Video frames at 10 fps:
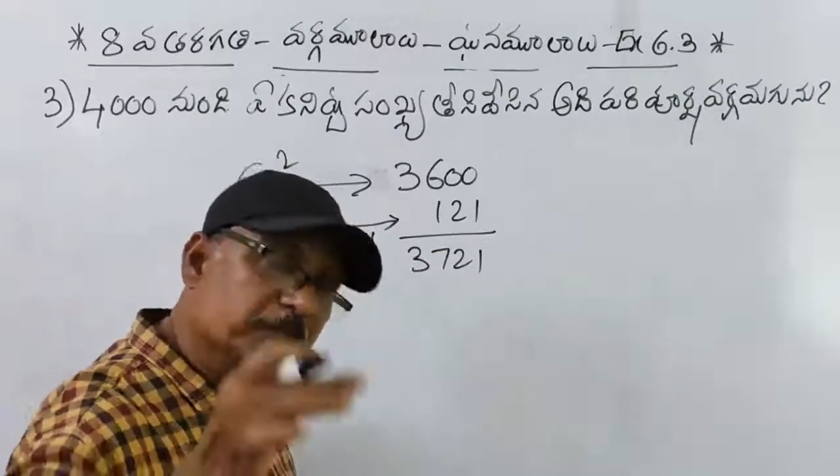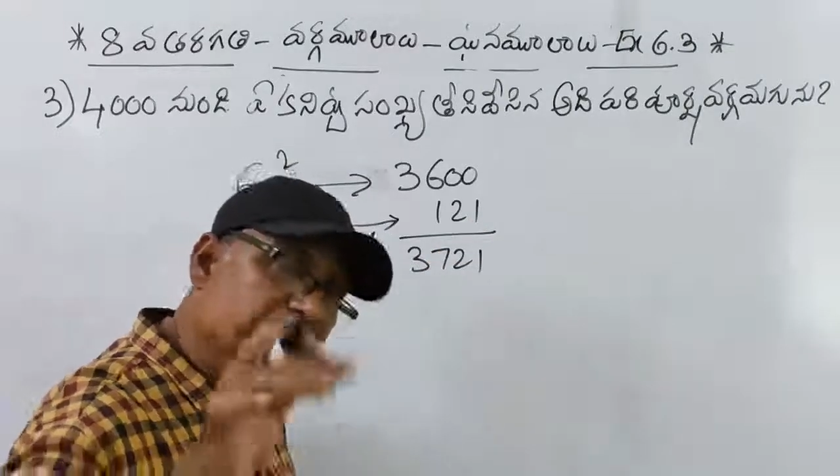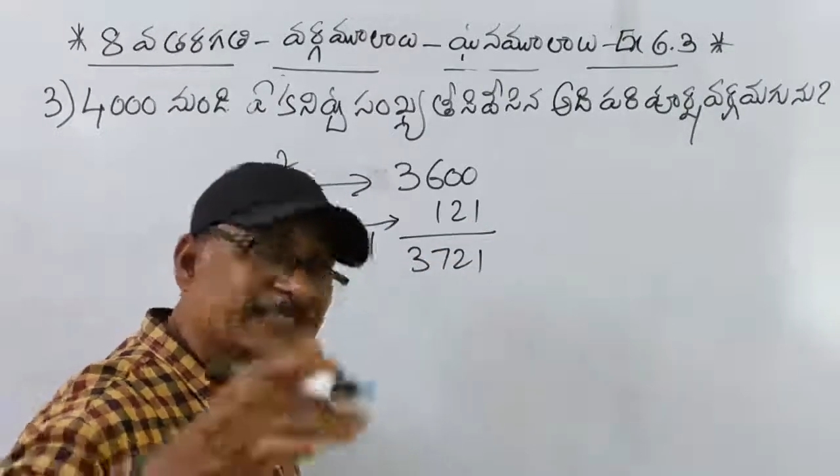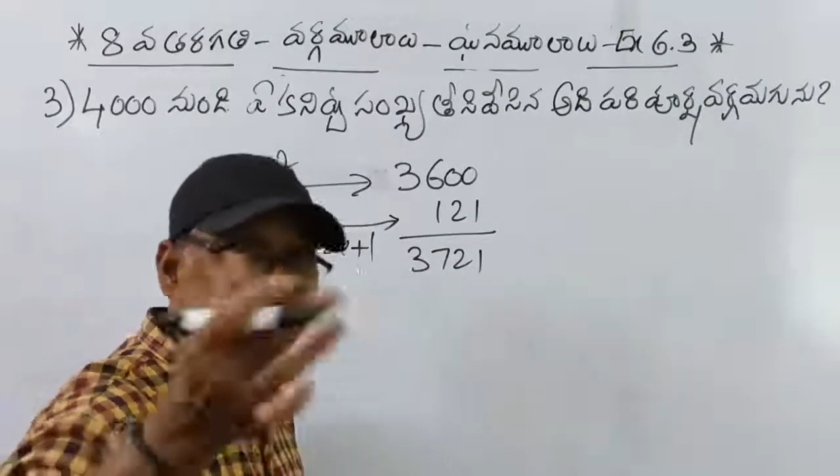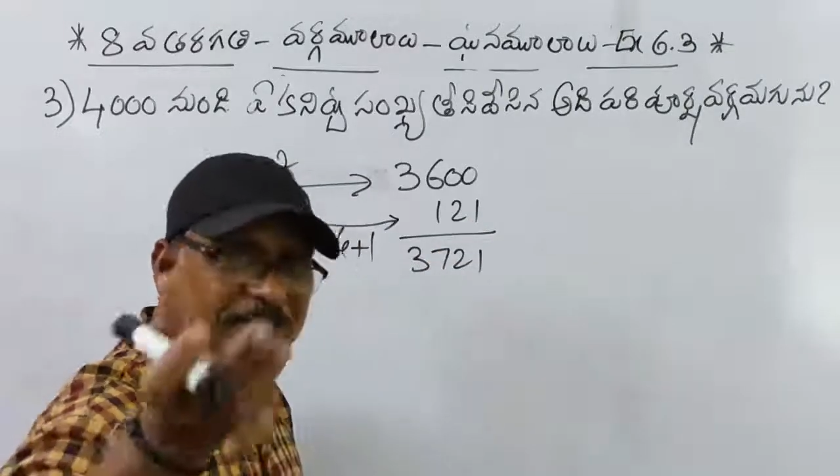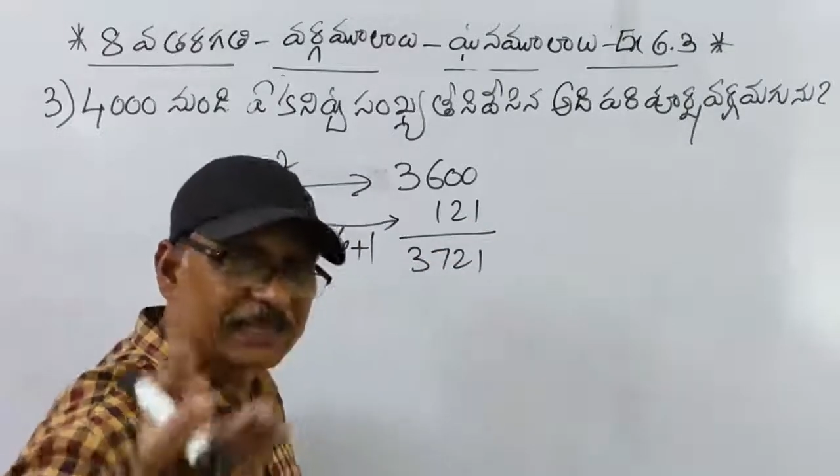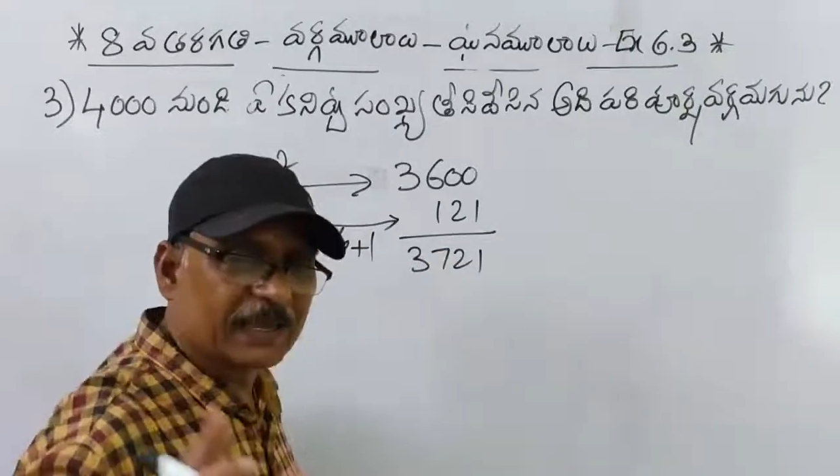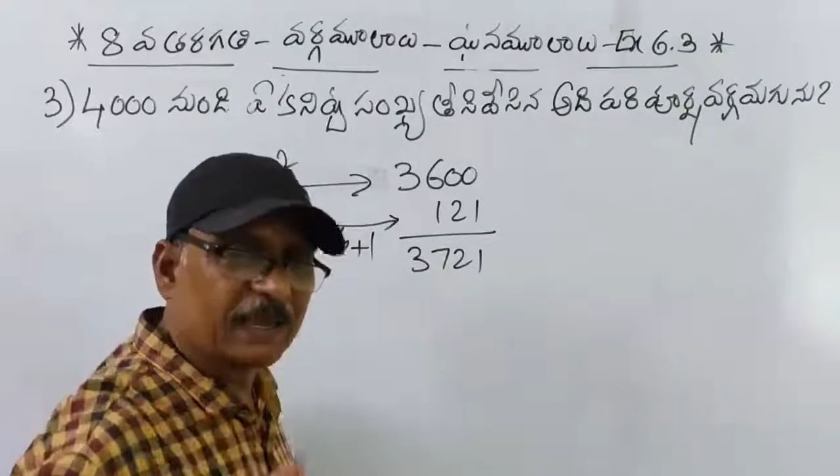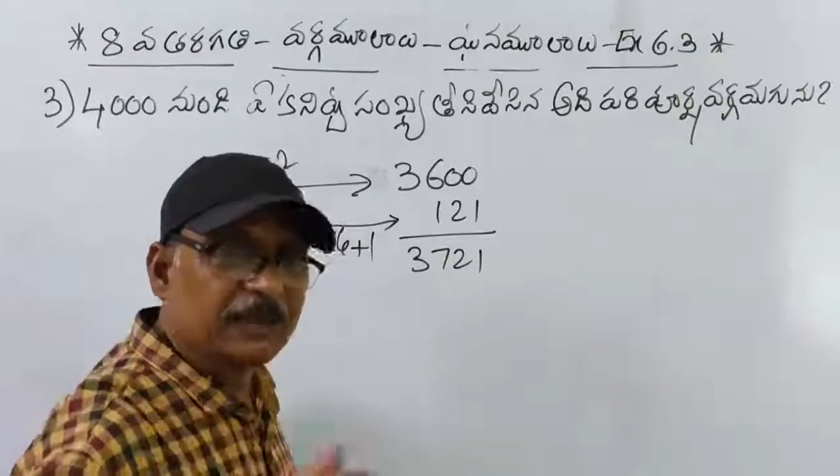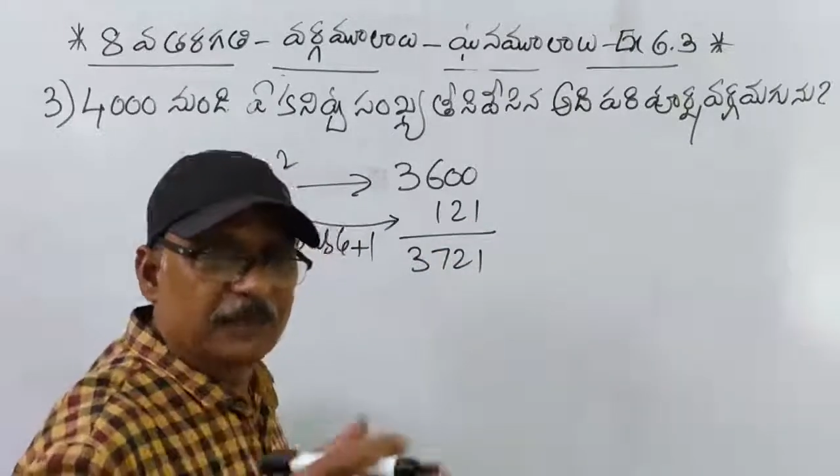బేసి
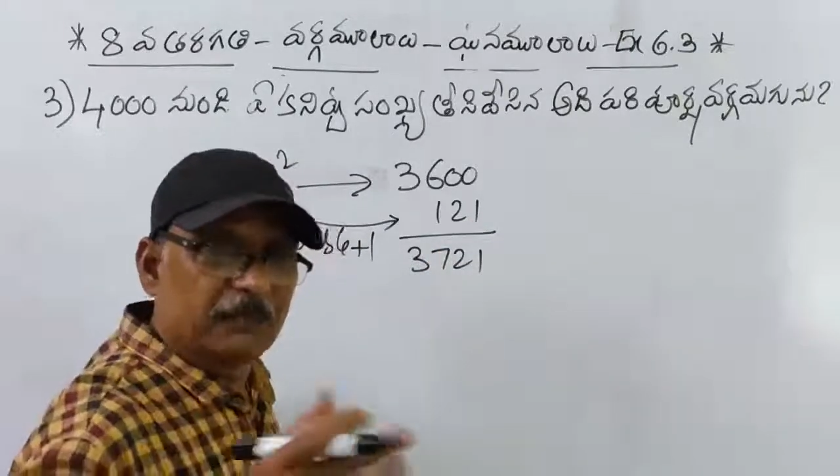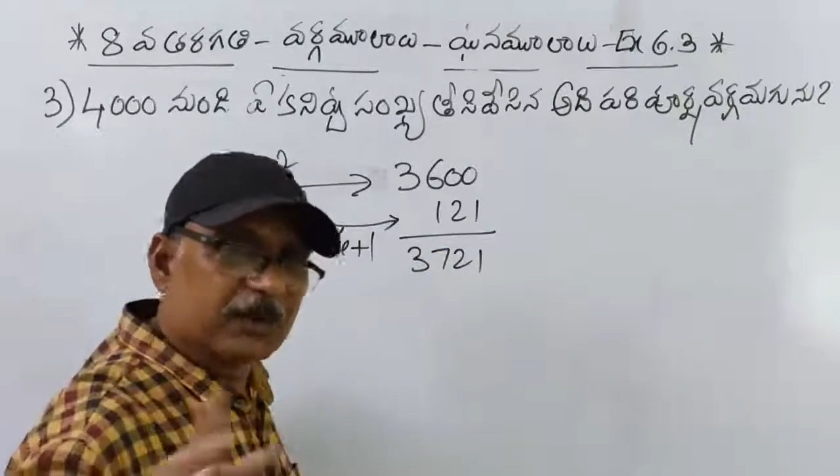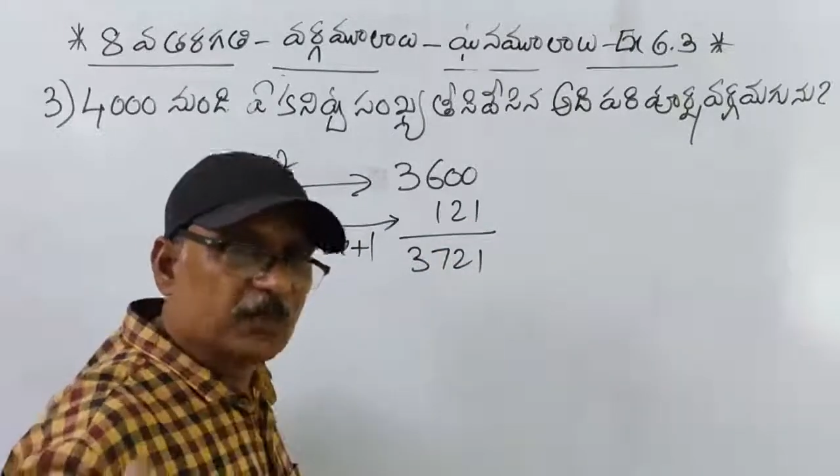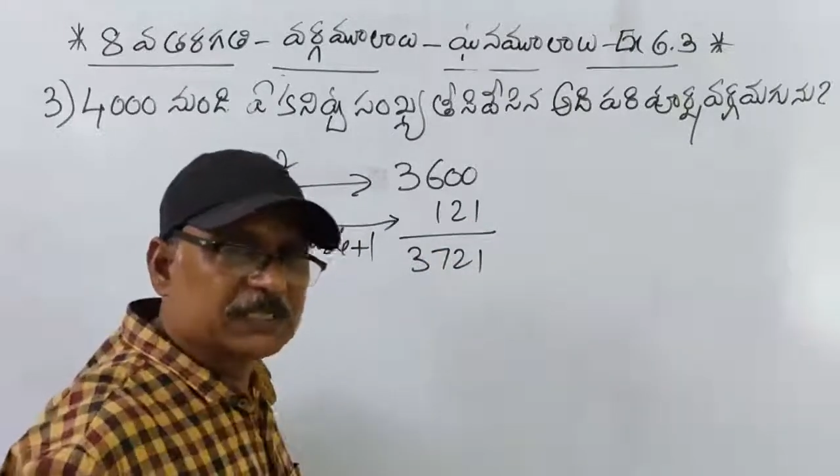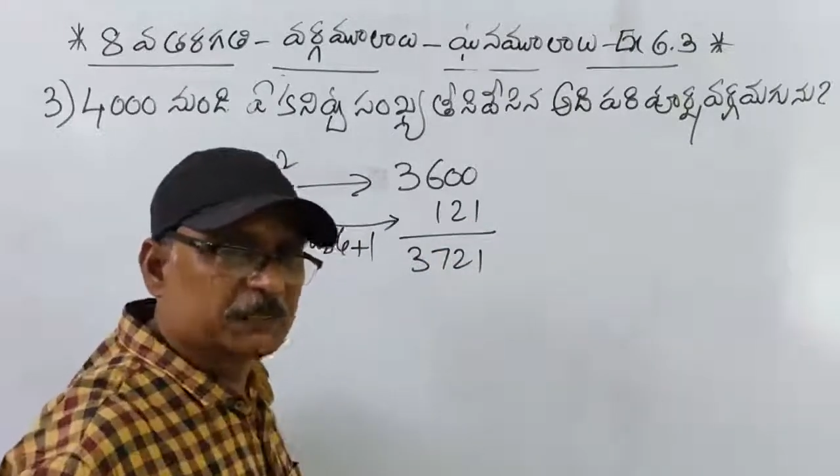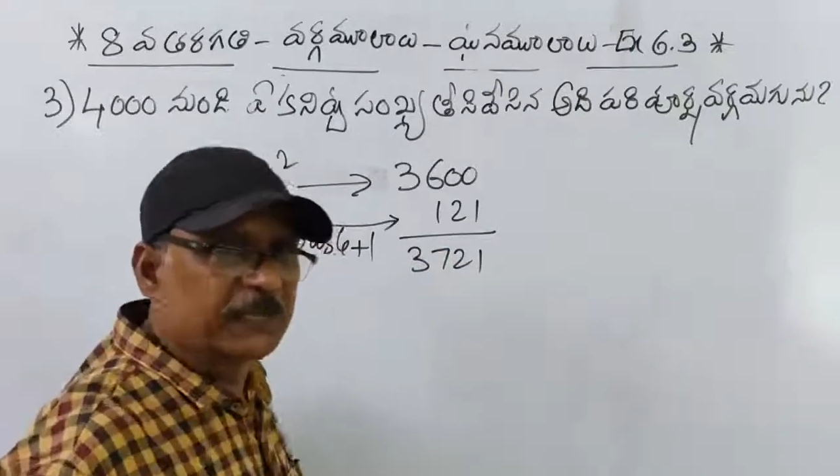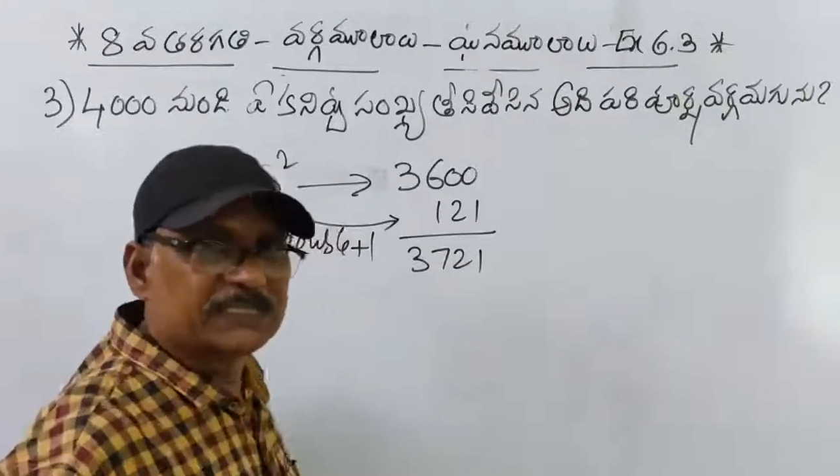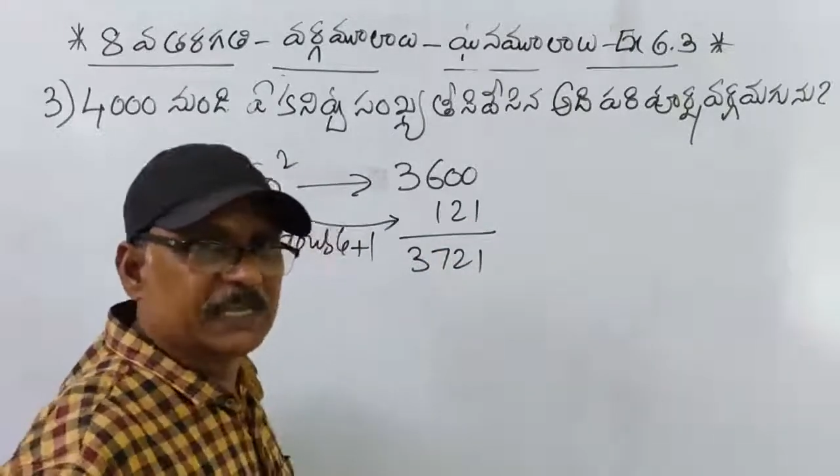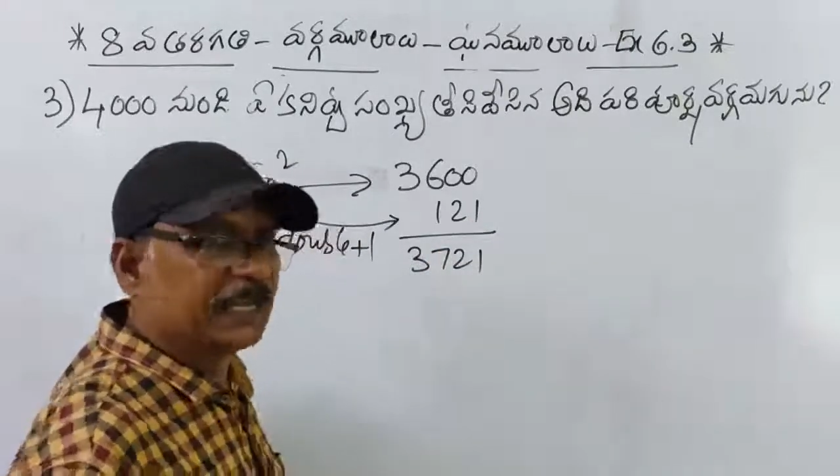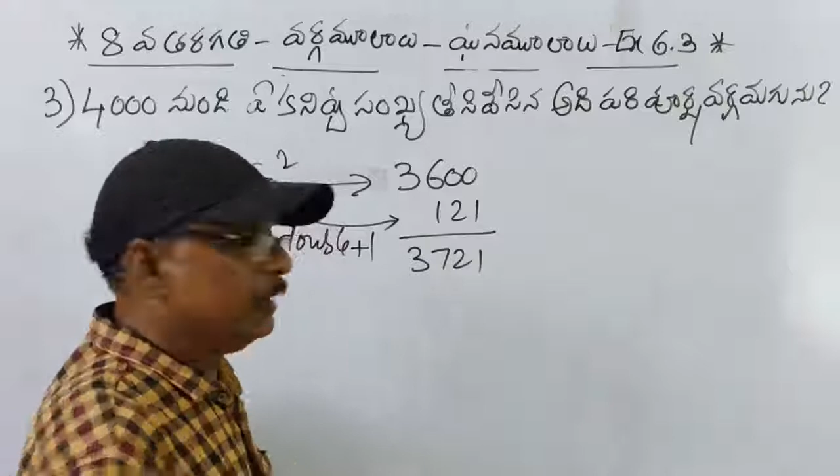సంఖ్య మనకు వరుస
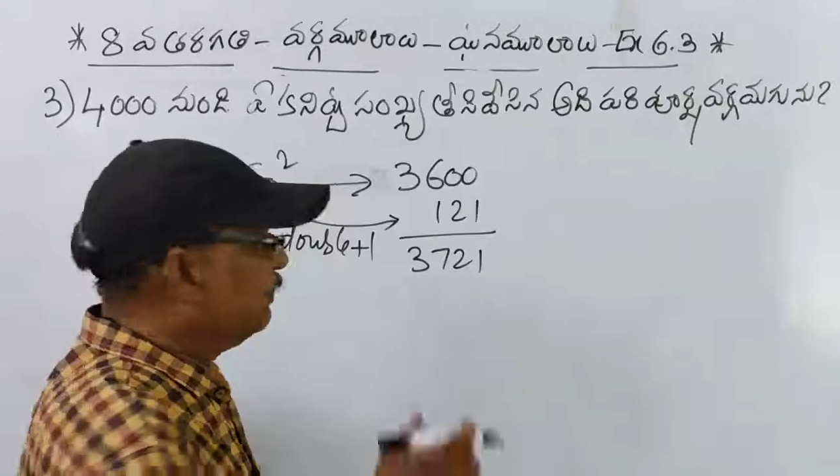బేసి సంఖ్యలే